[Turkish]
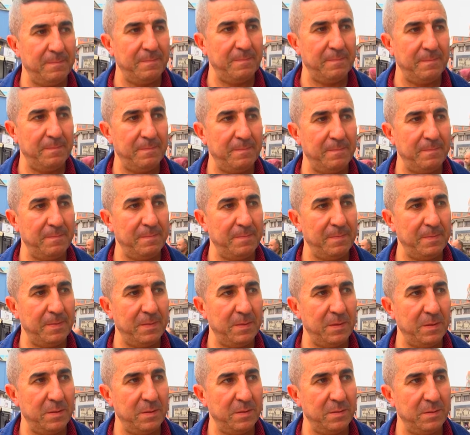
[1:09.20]
Seçimde kime oy
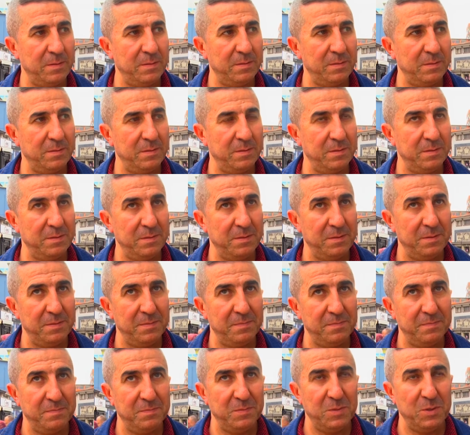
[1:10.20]
vereceksiniz?
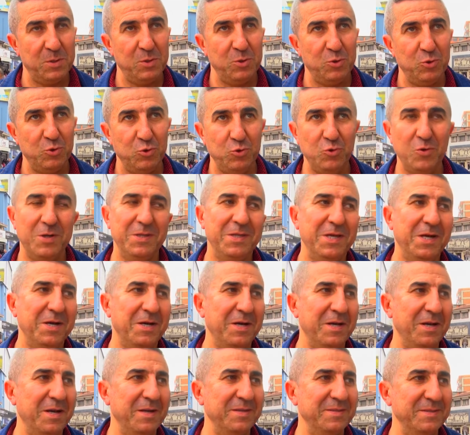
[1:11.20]
Şu anda
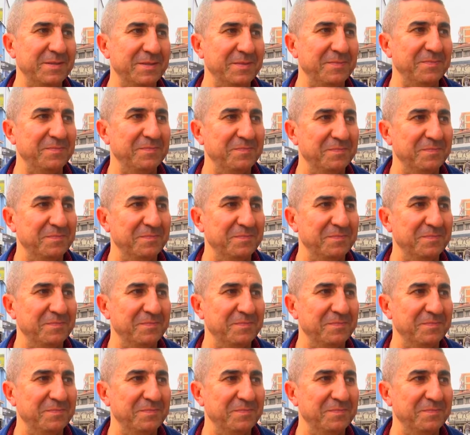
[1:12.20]
kararsızım.